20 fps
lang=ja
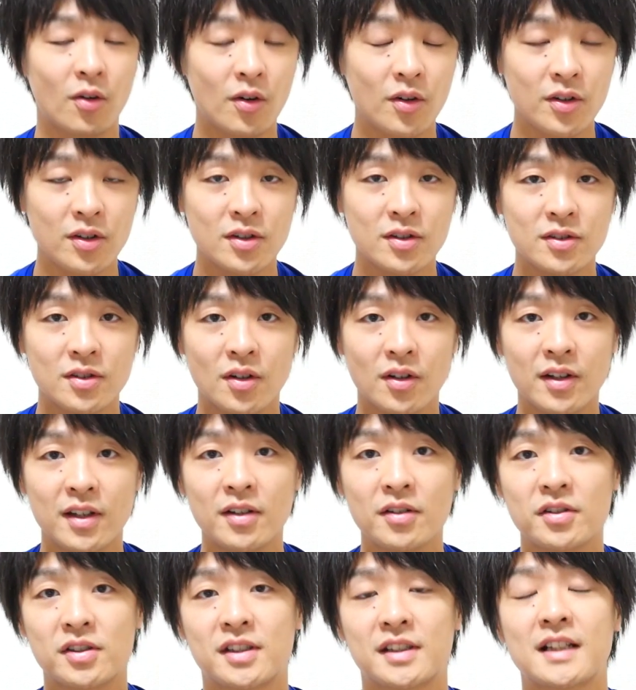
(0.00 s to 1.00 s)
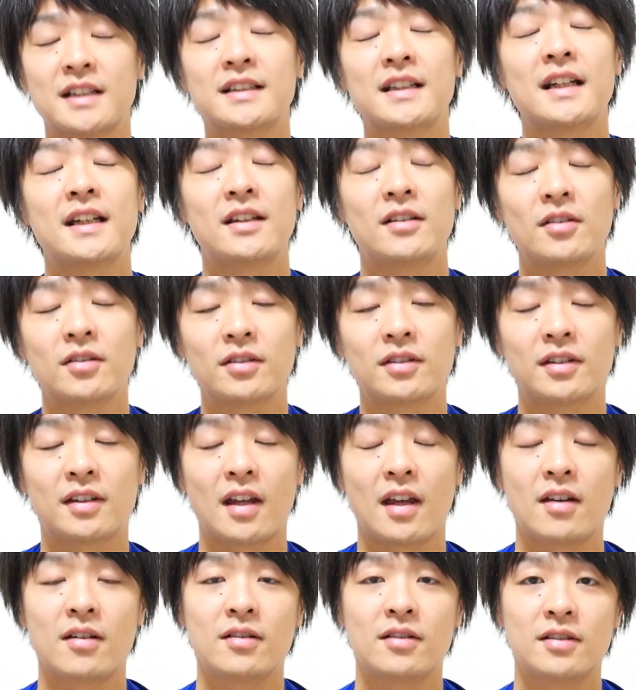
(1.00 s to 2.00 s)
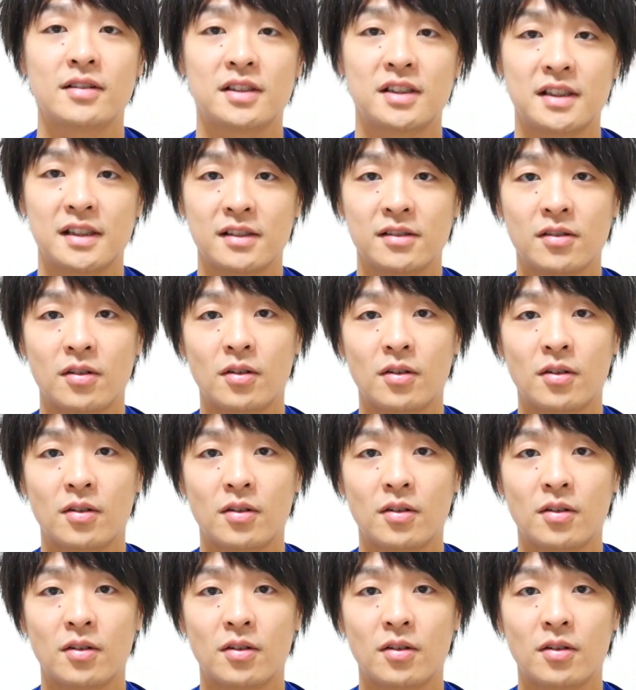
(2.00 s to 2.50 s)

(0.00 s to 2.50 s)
こういう動きをしなさいよっていう信